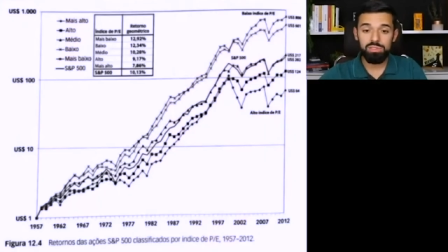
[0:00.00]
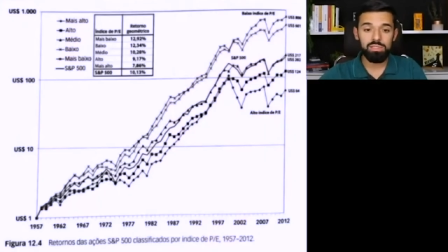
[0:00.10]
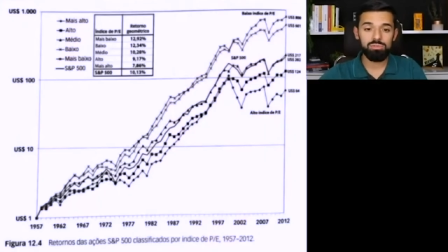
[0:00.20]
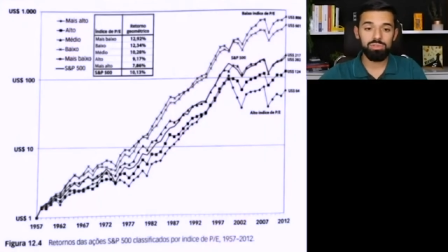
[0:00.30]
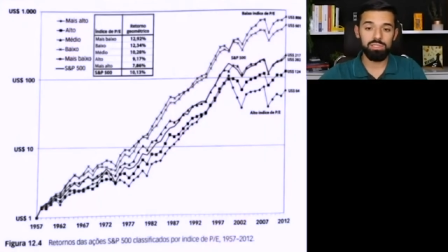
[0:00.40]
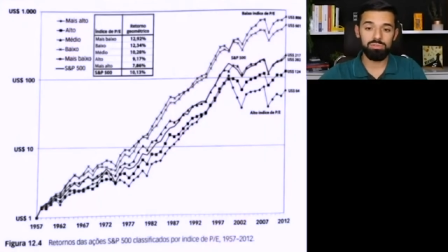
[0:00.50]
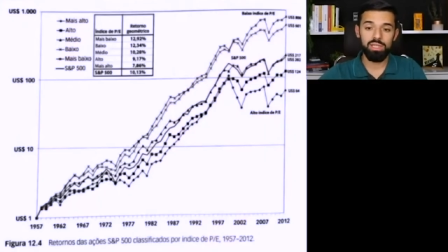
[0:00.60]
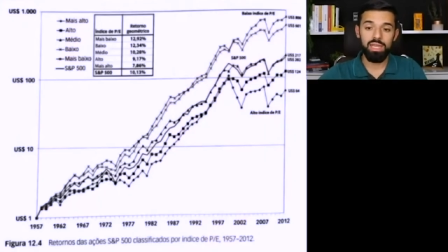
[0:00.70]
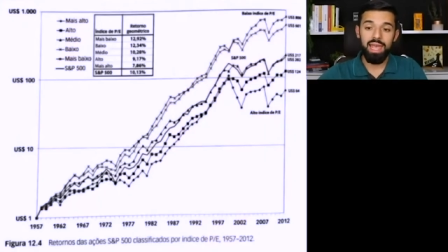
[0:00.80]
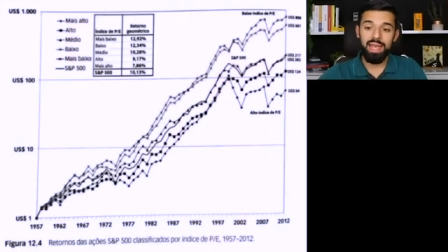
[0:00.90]
nos Estados Unidos.
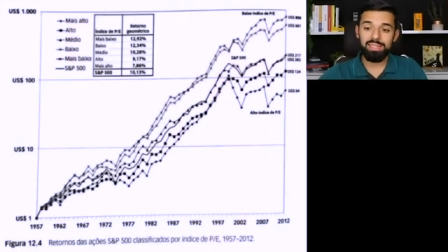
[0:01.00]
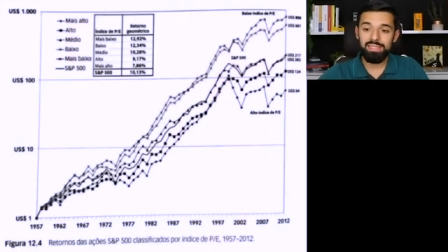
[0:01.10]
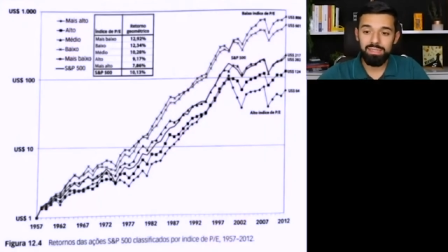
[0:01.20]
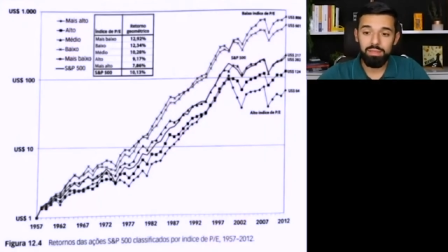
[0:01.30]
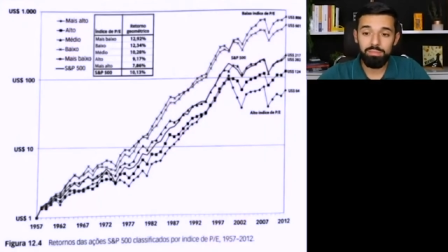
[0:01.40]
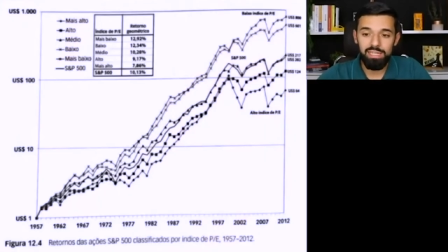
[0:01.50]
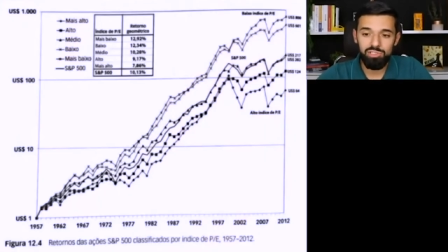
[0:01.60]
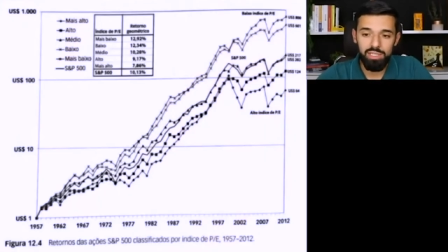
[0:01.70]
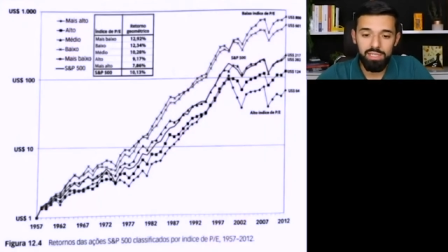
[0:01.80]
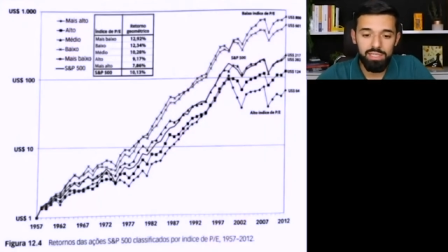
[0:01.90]
Essa
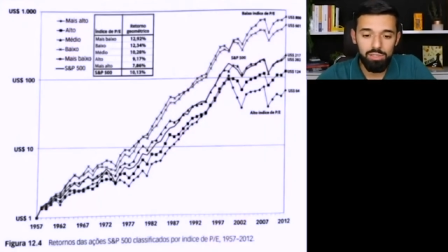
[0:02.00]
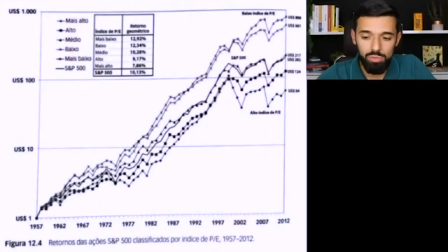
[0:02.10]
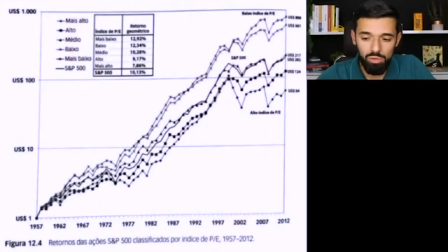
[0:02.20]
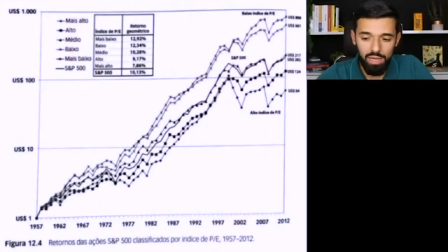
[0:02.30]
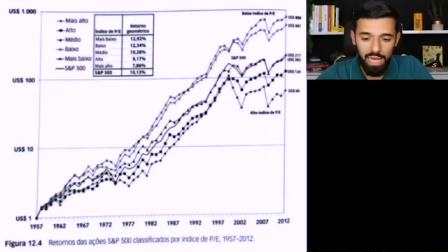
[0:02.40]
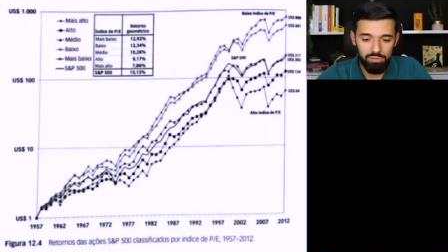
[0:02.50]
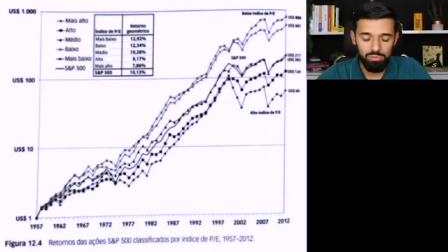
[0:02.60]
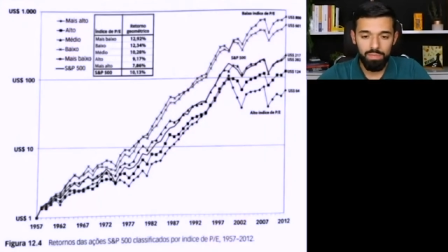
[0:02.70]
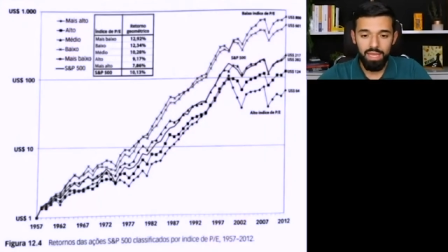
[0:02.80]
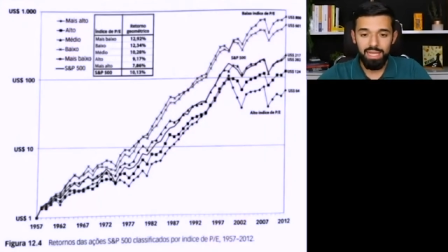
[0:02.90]
imagem aqui que está do meu lado
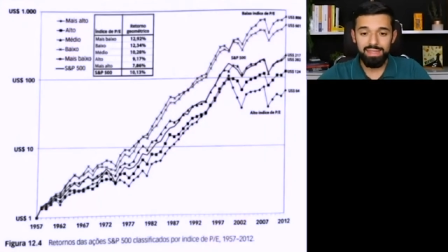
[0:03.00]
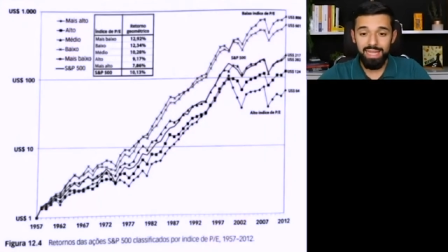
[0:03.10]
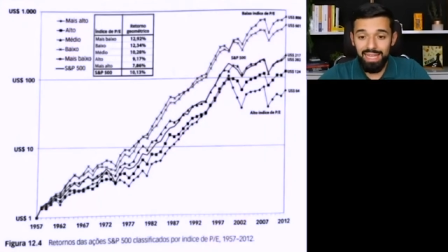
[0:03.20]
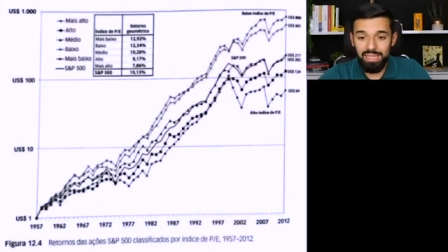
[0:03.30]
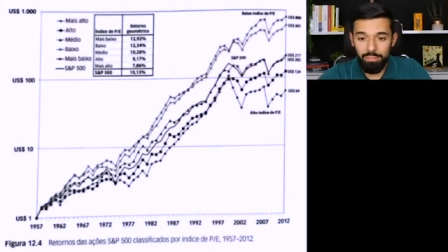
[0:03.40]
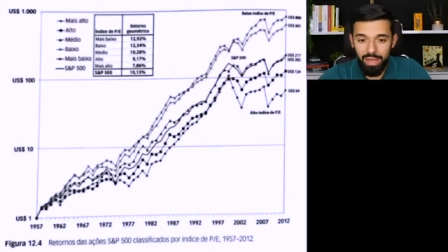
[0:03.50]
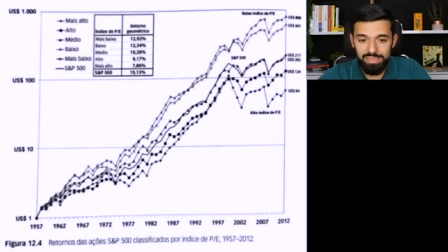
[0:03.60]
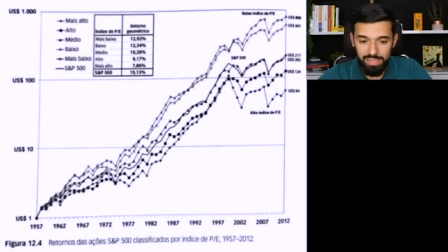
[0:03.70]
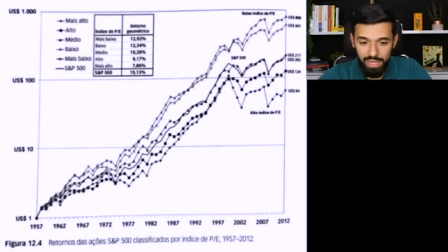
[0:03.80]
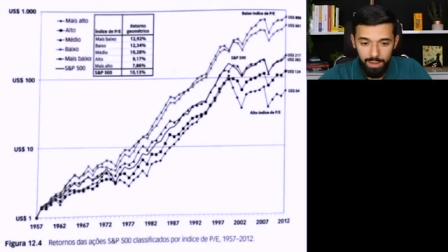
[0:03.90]
nada
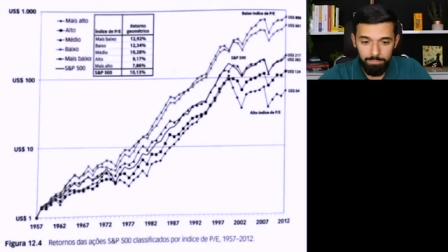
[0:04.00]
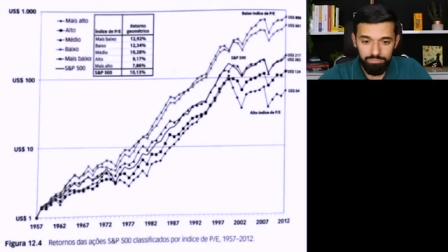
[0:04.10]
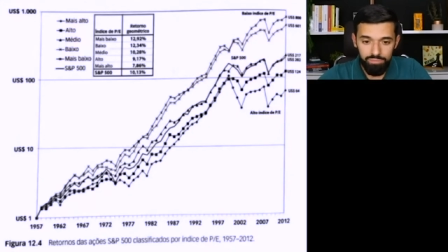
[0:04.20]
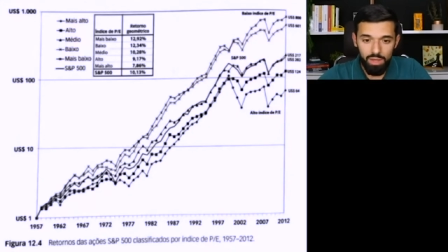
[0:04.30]
mais é